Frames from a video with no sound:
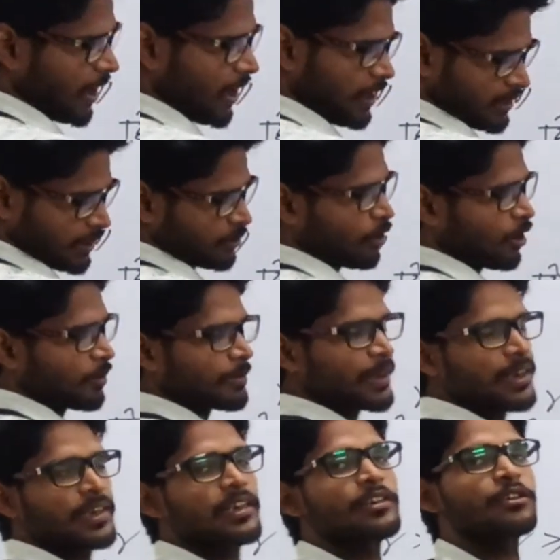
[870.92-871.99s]
ऐसे सॉल्व
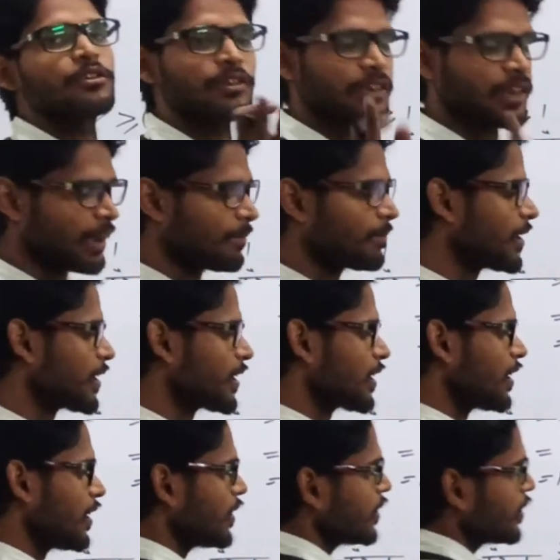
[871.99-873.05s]
करेंगे तो टाइम लगेगा